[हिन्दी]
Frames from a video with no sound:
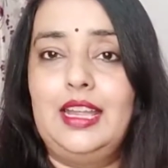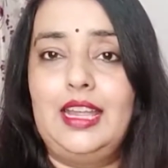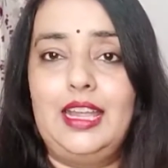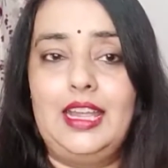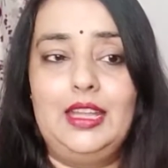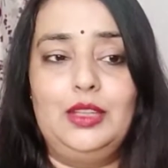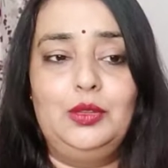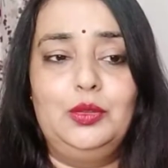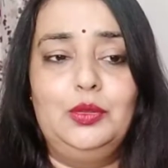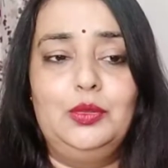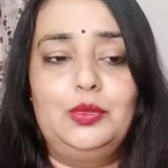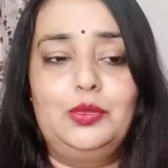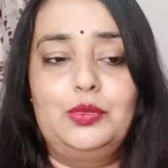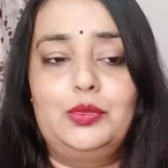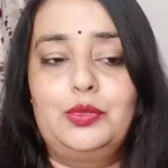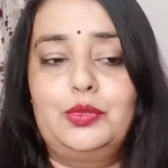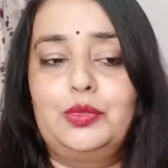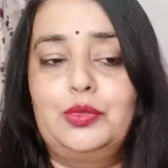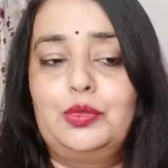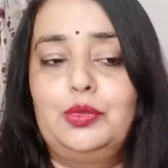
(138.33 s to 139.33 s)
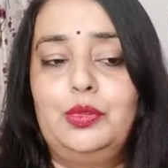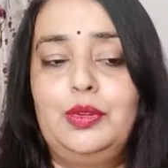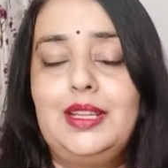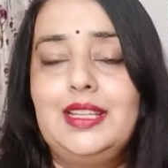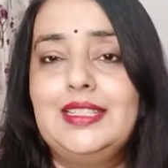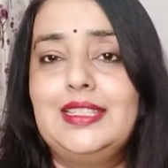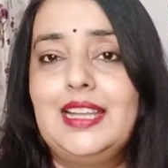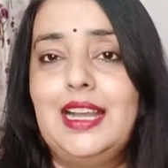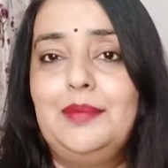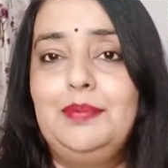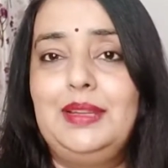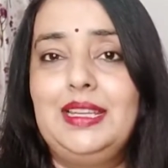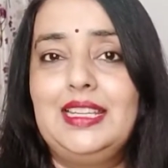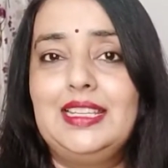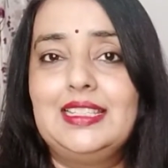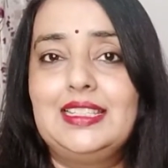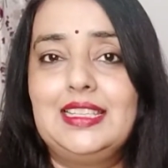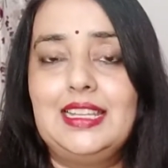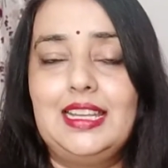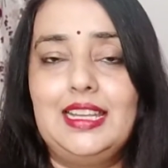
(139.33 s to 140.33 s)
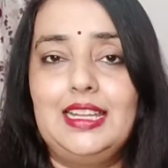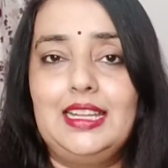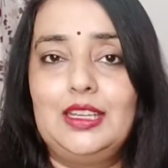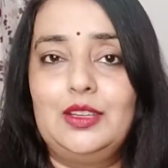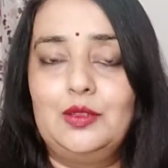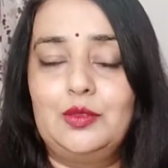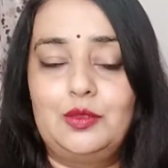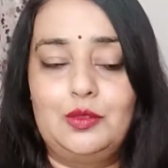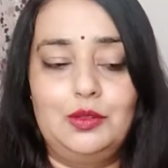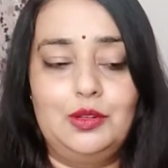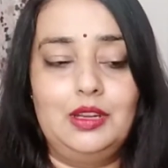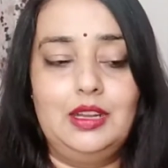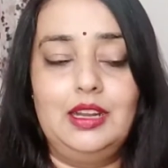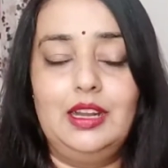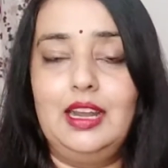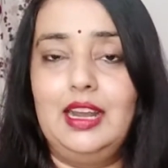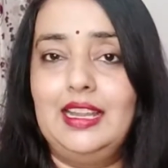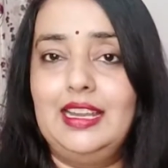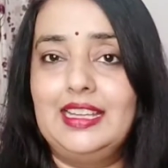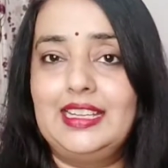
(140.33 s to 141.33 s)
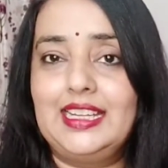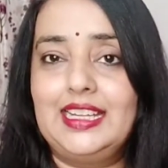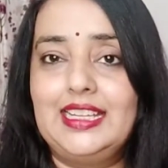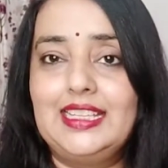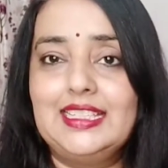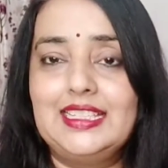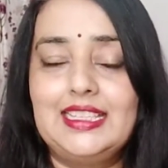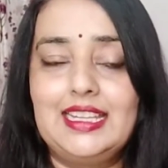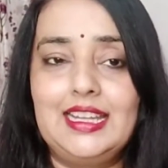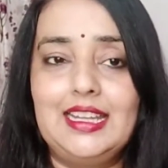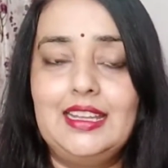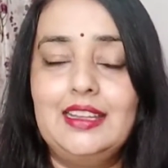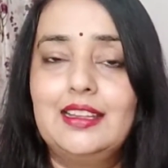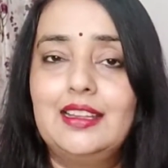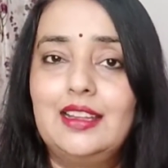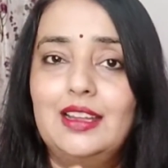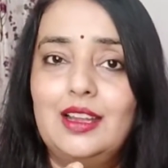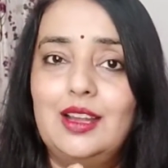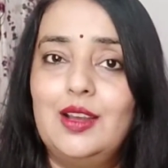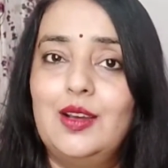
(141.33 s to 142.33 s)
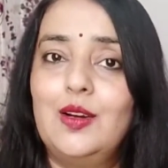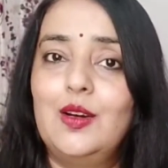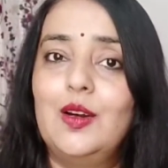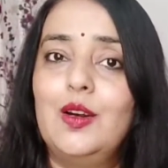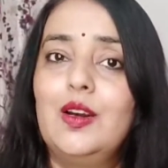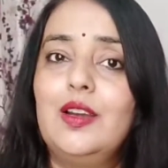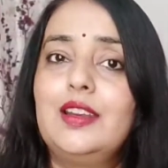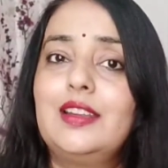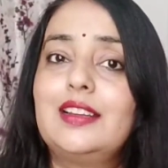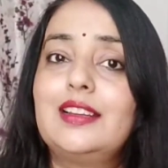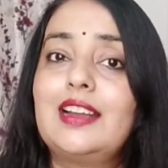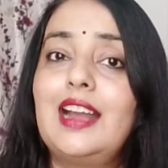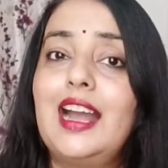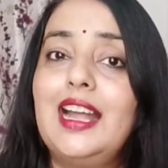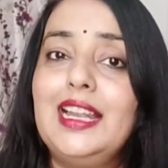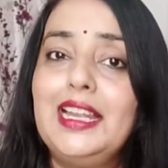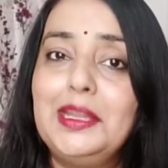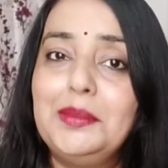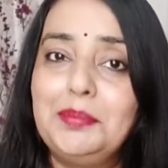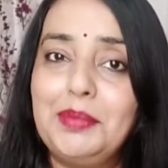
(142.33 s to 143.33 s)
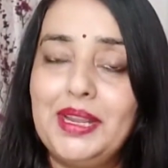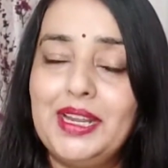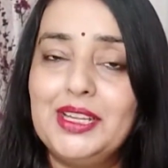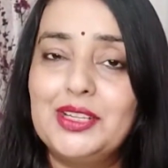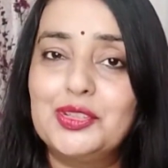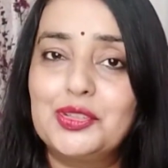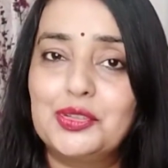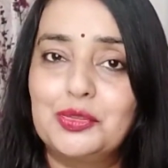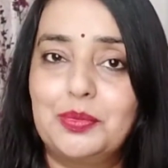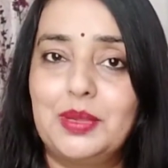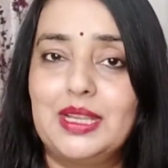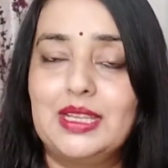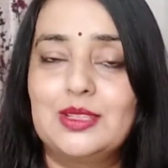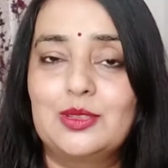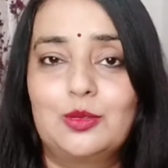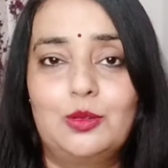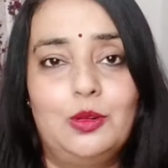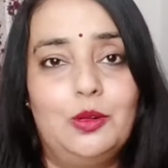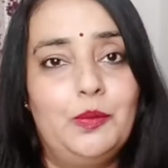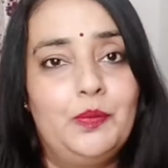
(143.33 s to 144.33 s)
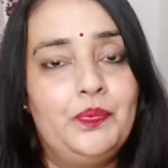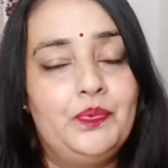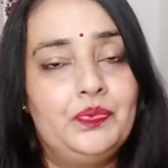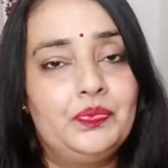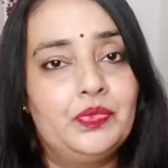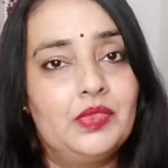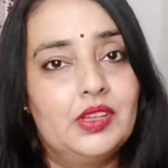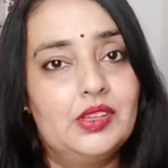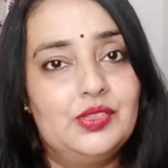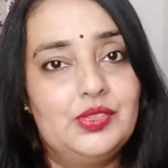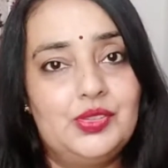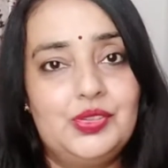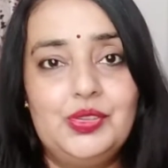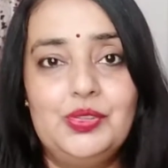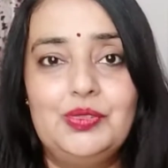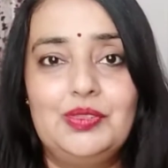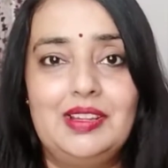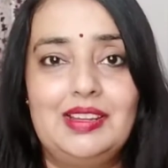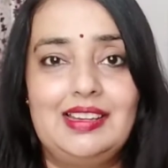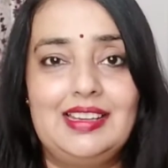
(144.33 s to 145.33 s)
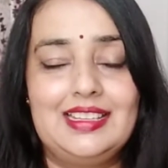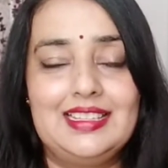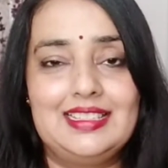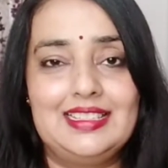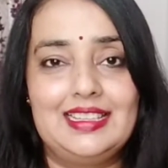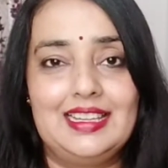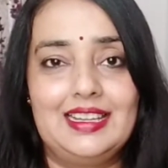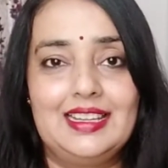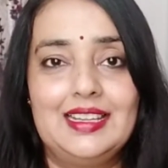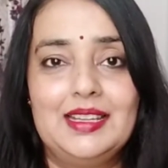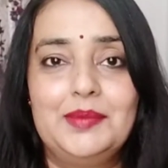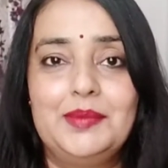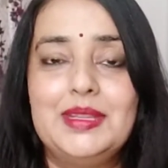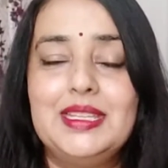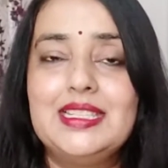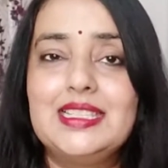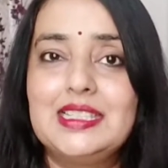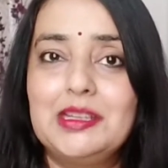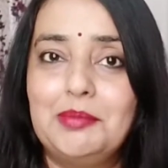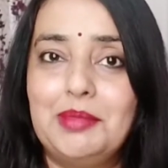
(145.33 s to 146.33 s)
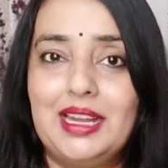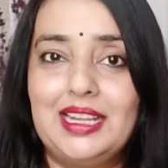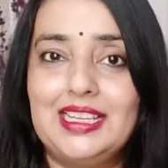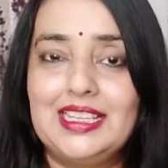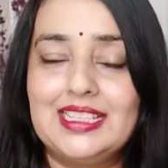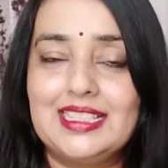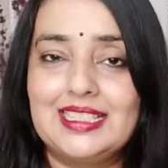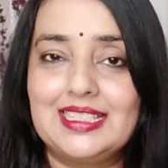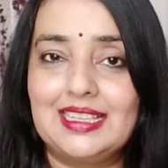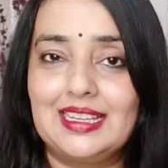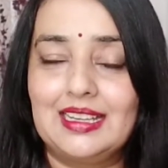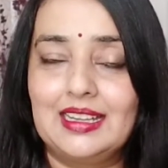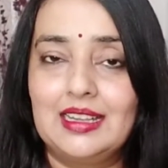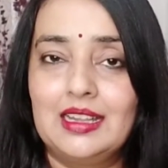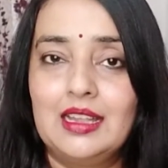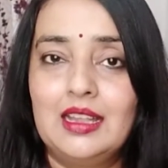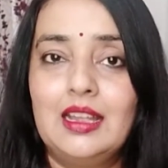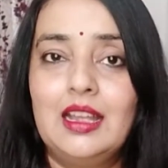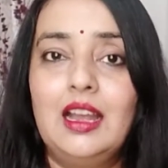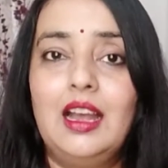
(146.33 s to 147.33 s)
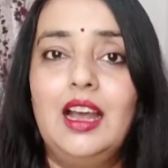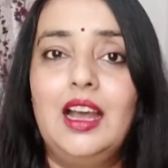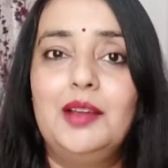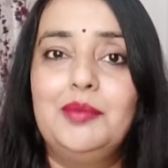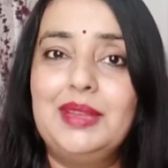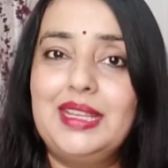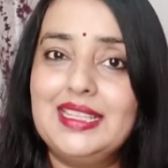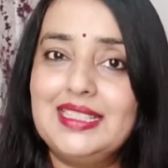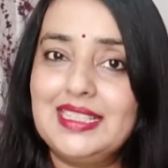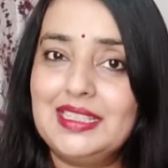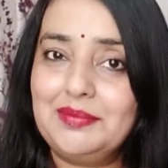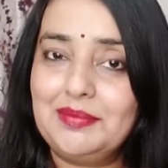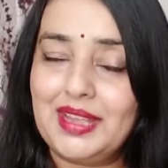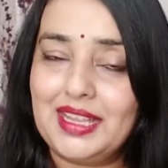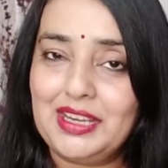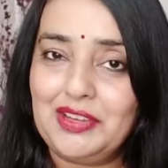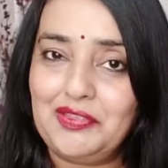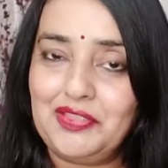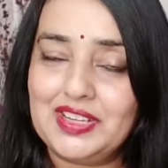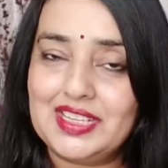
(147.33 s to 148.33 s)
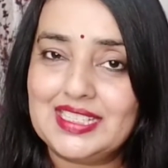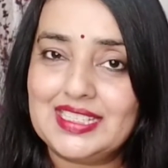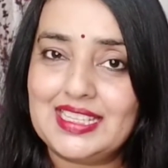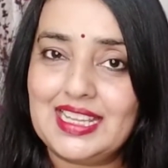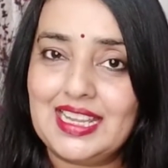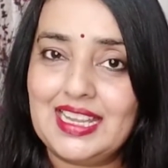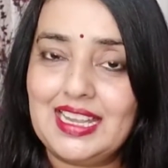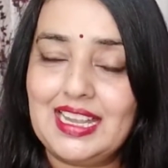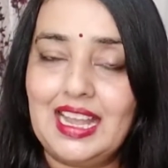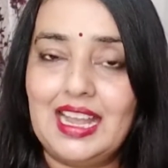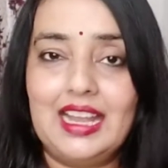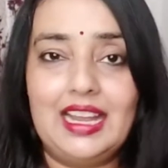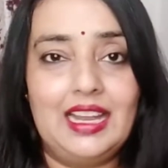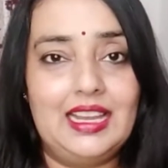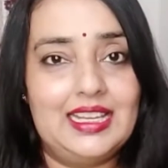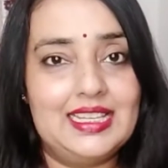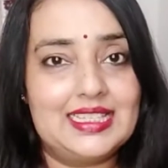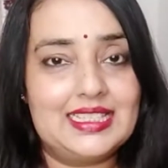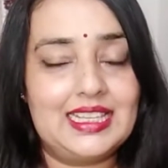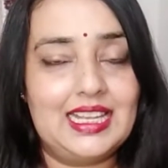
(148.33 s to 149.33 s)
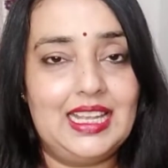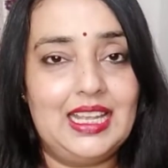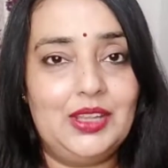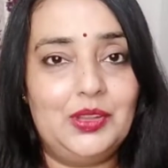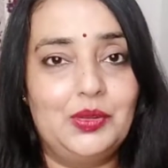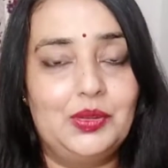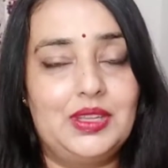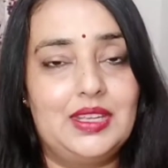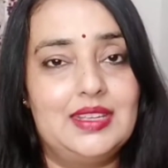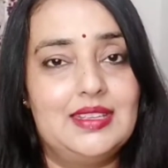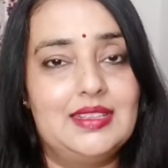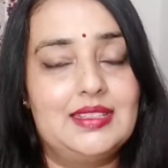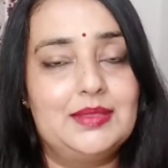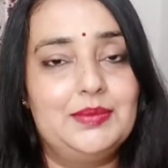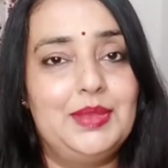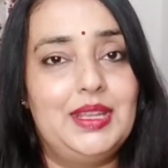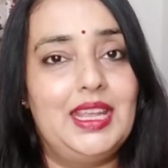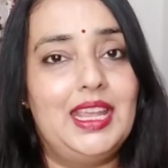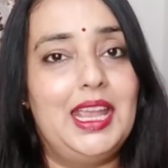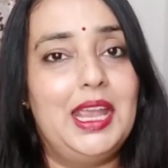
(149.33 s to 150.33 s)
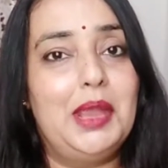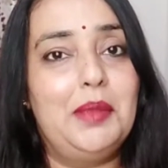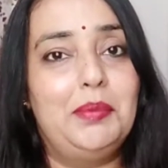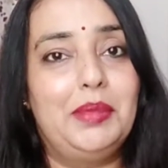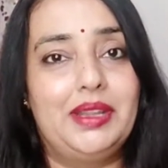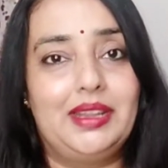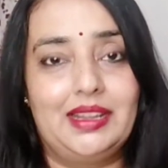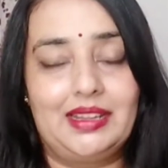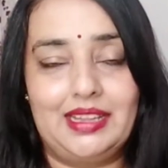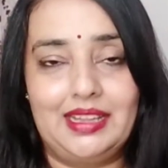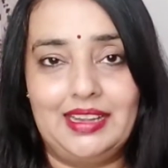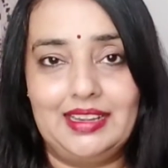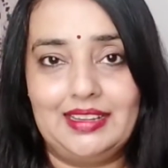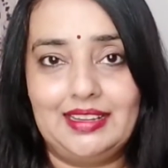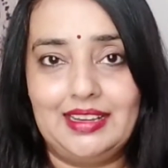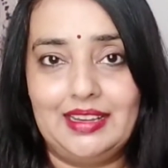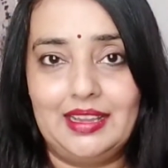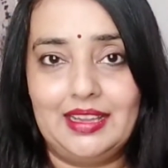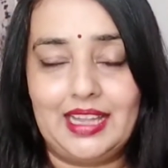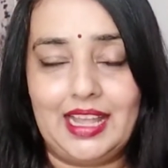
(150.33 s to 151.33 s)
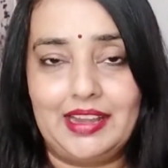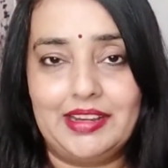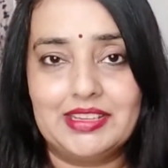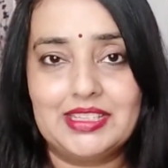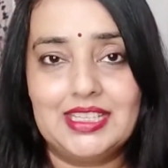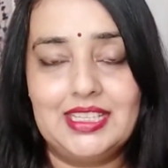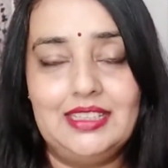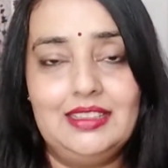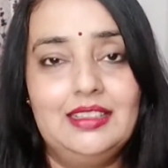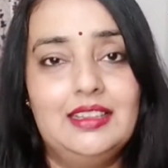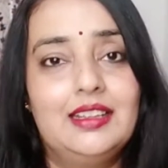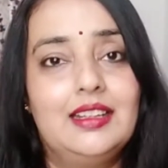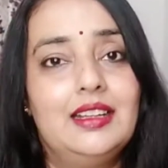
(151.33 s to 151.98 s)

हैं तो थोड़े से आप लीजिए इनको अलग कीजिए और खाली पेट सुबह इसको च्यू कर लीजिए मीन्स चबा लीजिए अमेजिंग बेनिफिट्स हैं इसके क्योंकि इसमें है बीटा कैरेटीन